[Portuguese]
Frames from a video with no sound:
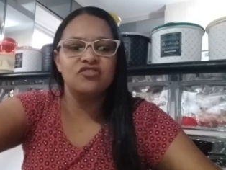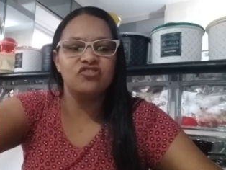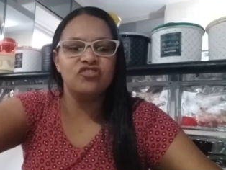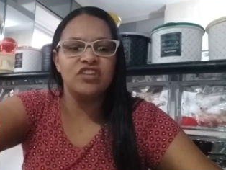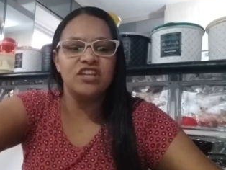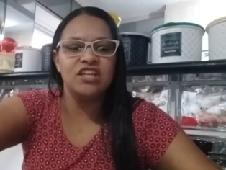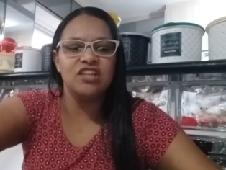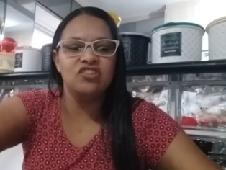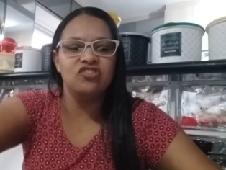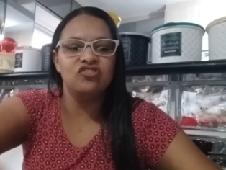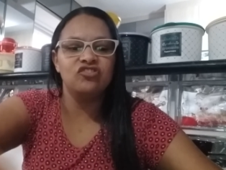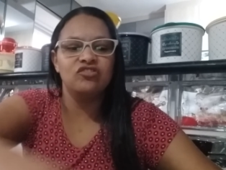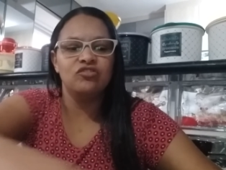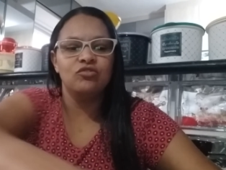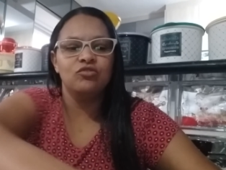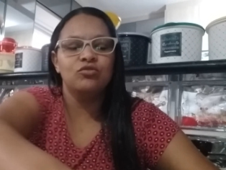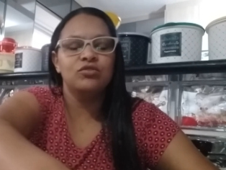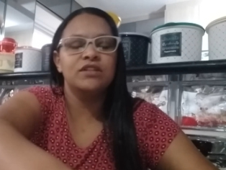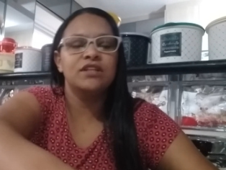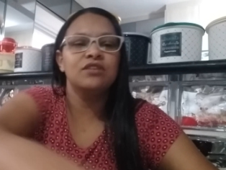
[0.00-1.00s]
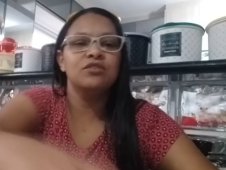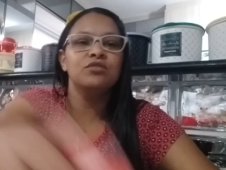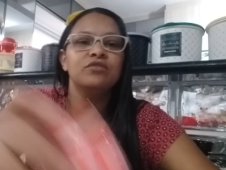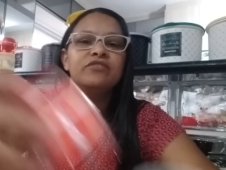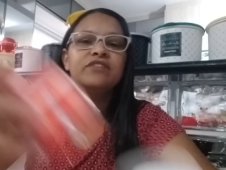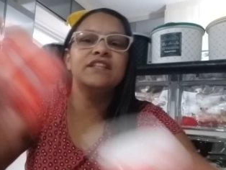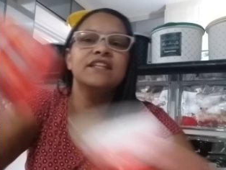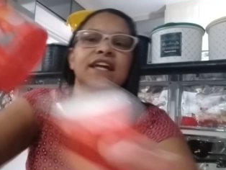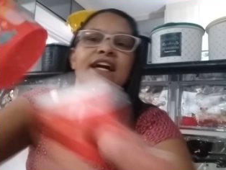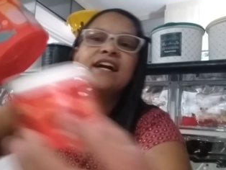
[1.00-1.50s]
Gente, outra
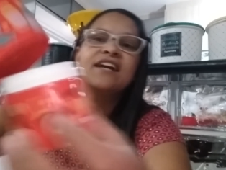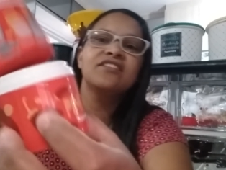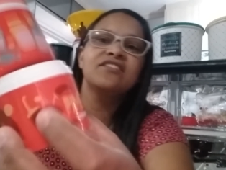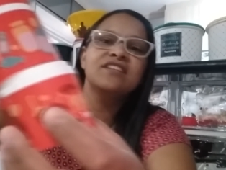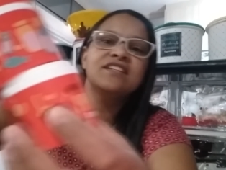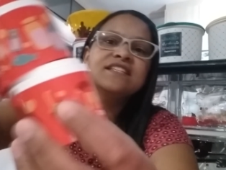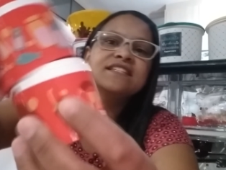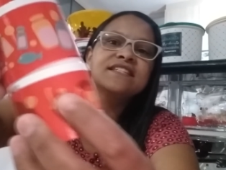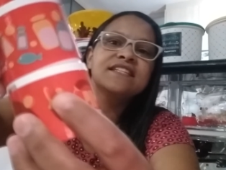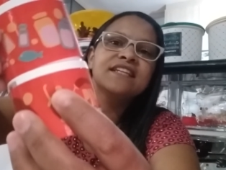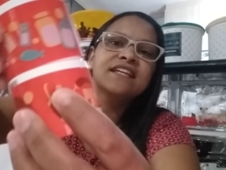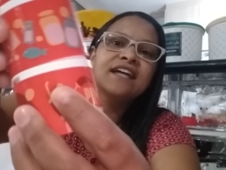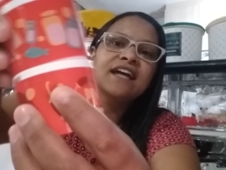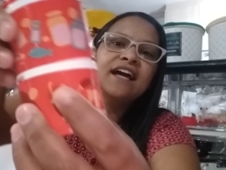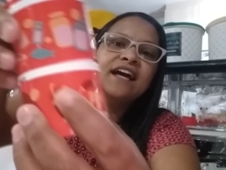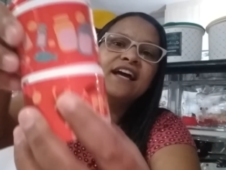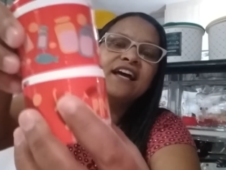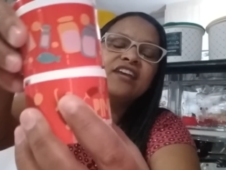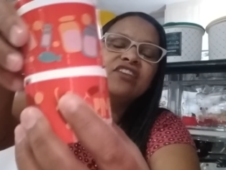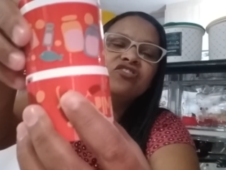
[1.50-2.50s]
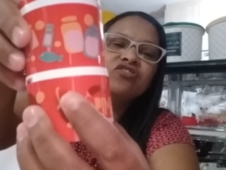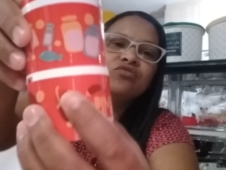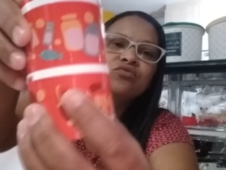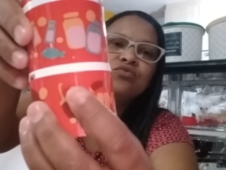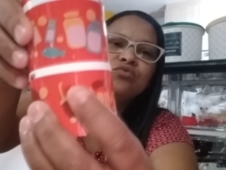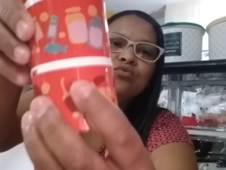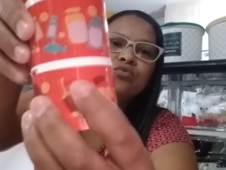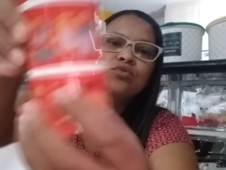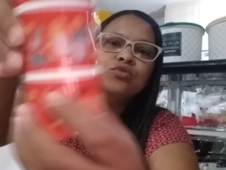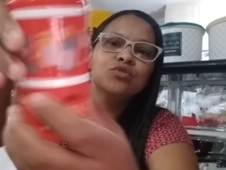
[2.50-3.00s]
novidade, eles se encaixam
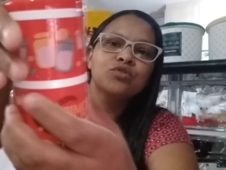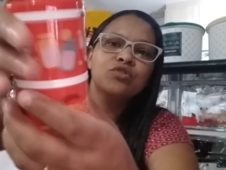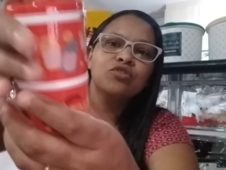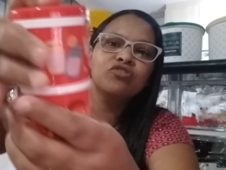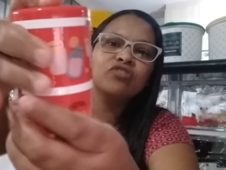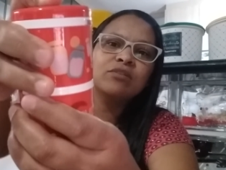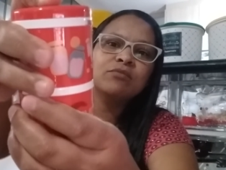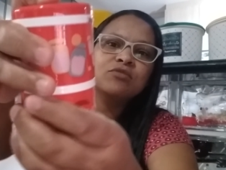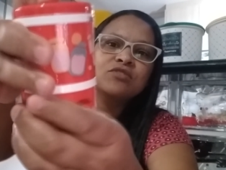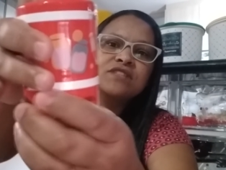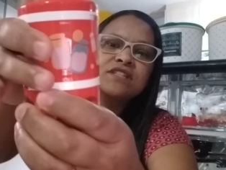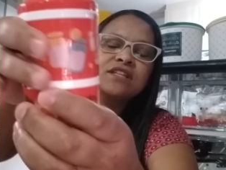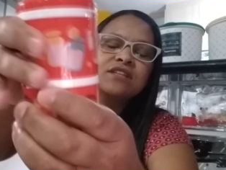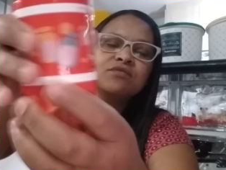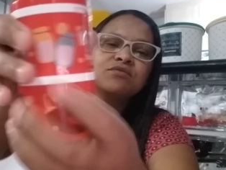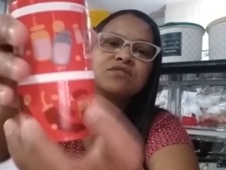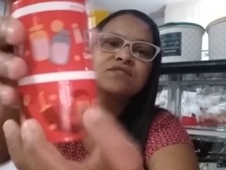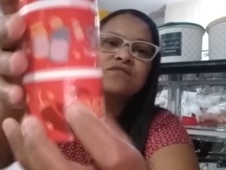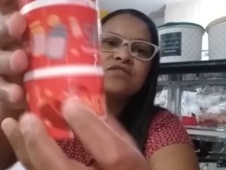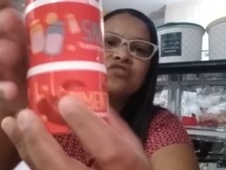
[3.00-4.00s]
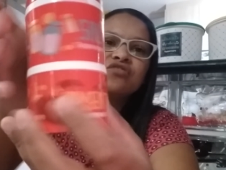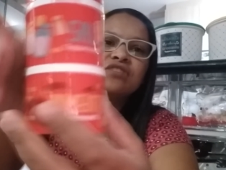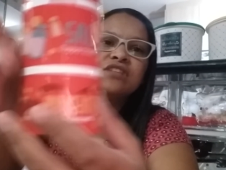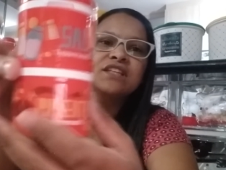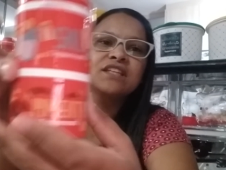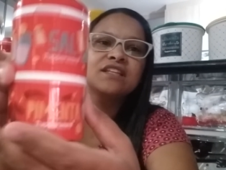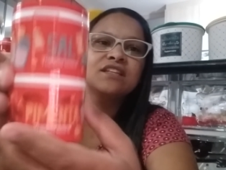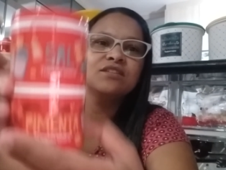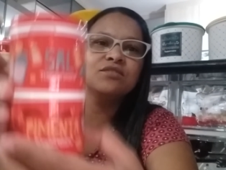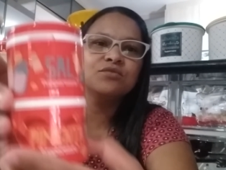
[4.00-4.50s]
no outro. Eu já mostrei nos vídeos
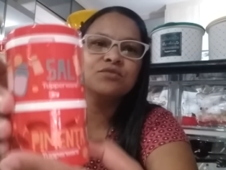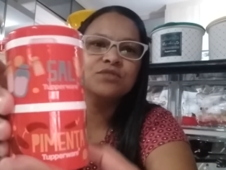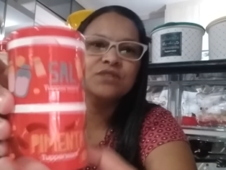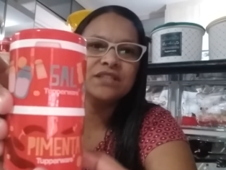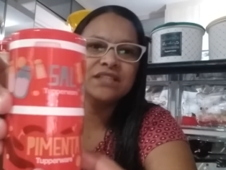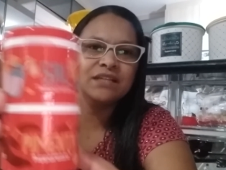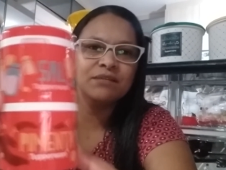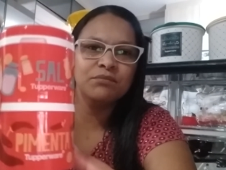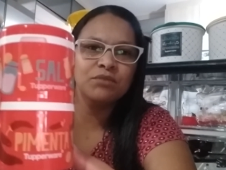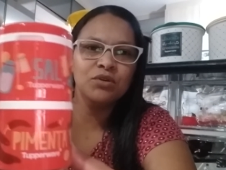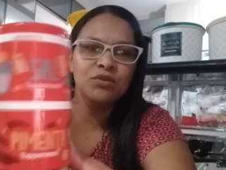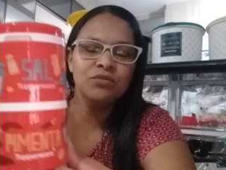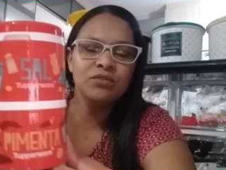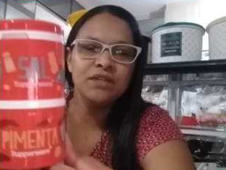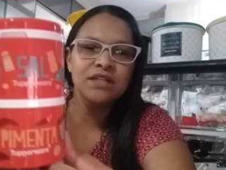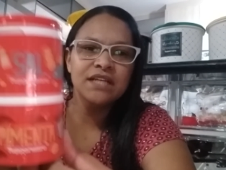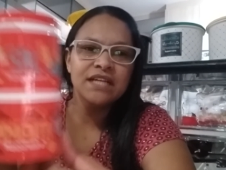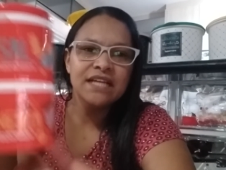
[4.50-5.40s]
anteriores, tá bom?